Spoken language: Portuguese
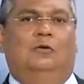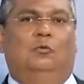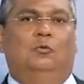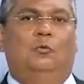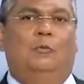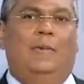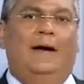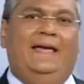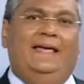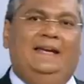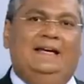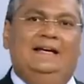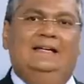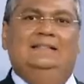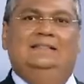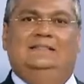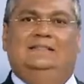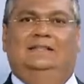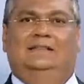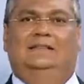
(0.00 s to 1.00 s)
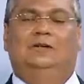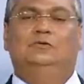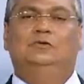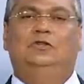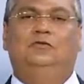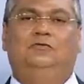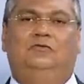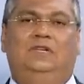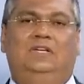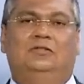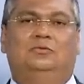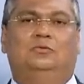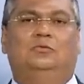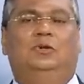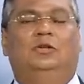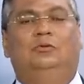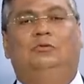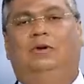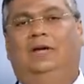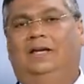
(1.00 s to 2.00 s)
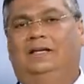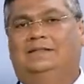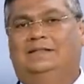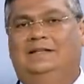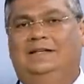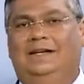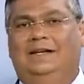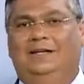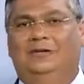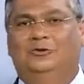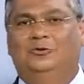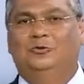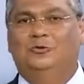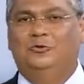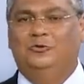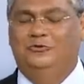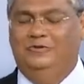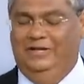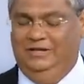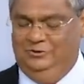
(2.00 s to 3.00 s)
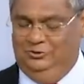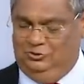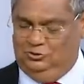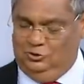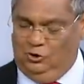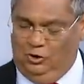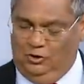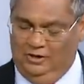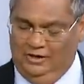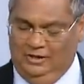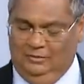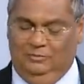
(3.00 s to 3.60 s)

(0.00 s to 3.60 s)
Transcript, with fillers: uma herança tão difícil quanto essa num governo só.